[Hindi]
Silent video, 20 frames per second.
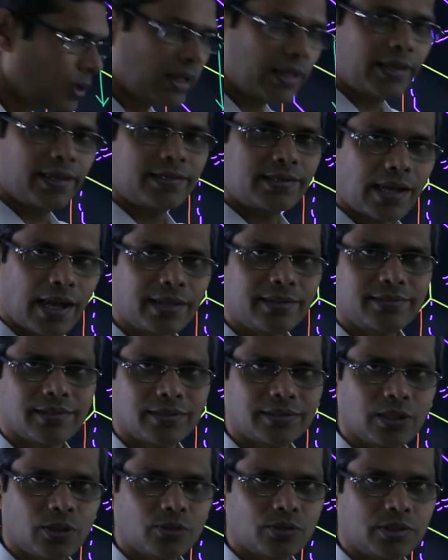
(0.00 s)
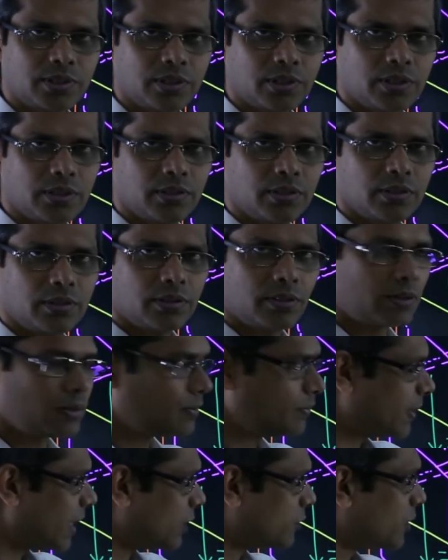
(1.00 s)
लेके जा ही सकता हूँ सी
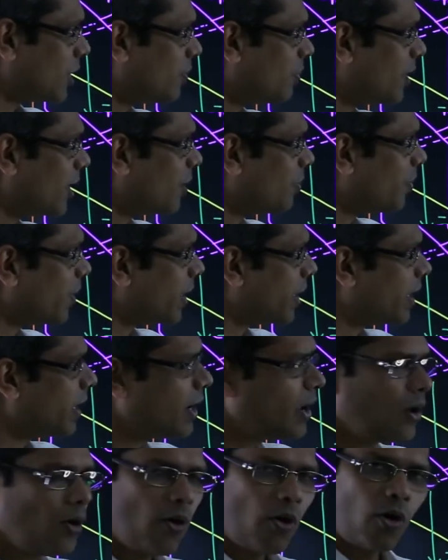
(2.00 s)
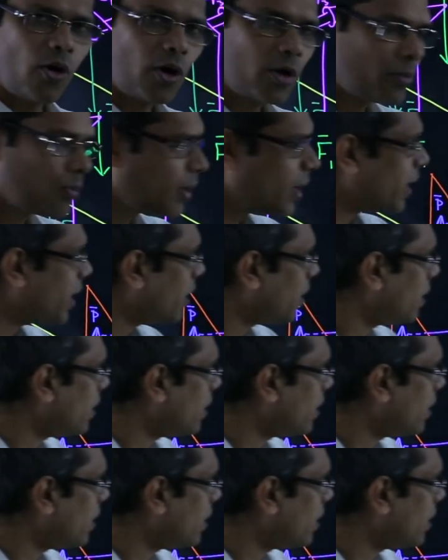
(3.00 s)
एक्स वाई प्लेन पे और मैं